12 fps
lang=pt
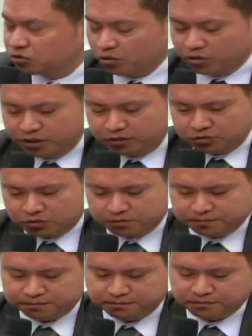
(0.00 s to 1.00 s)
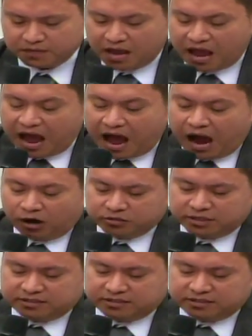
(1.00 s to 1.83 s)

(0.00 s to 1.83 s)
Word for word: Correios, aos